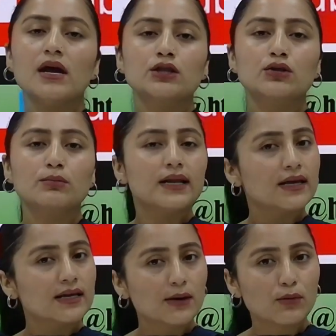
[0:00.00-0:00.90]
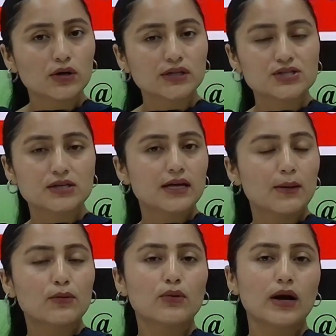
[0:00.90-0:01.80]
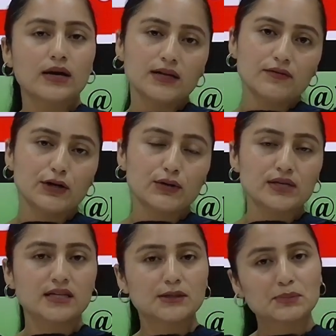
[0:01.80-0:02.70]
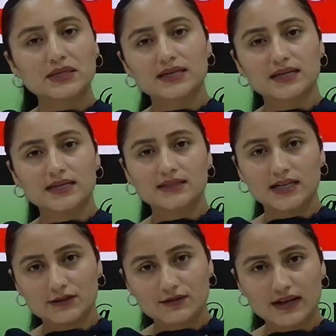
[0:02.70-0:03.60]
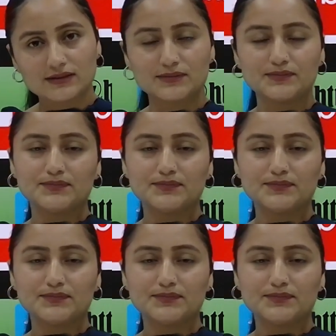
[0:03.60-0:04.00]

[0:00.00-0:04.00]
तो मिलेंगे आप बहुत ही जल्द आपको अगली वीडियो के साथ तब तक के लिए धन्यवाद